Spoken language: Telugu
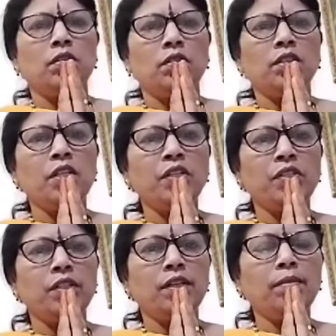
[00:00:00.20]
జై
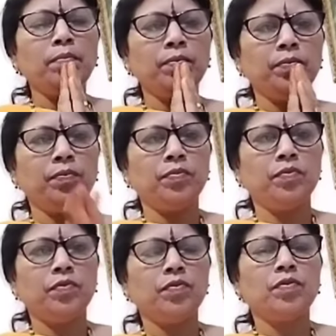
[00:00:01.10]
శ్రీరామ్
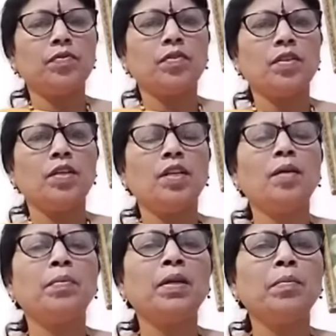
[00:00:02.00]
నా
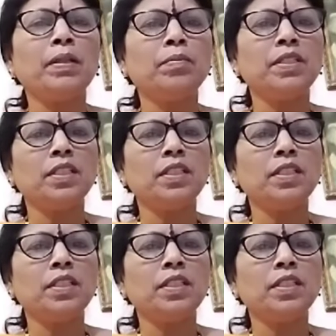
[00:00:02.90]
పేరు పద్మజ